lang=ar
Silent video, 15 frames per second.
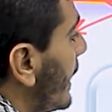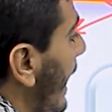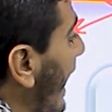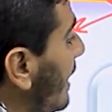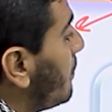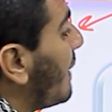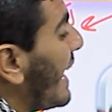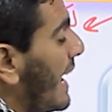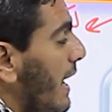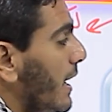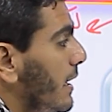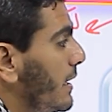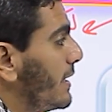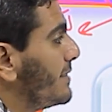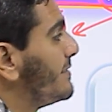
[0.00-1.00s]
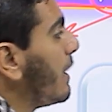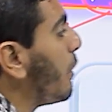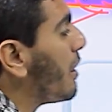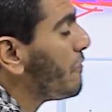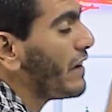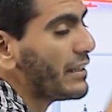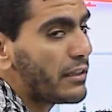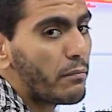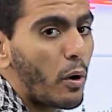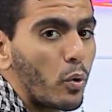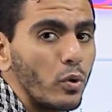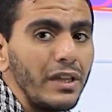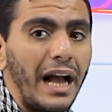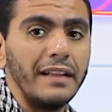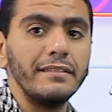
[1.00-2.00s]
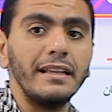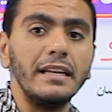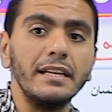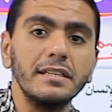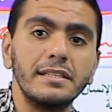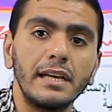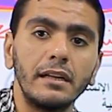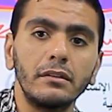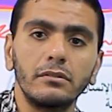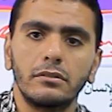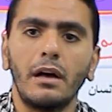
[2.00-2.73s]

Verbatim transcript: هل بقى الدوافع دي موجوده عند الانسان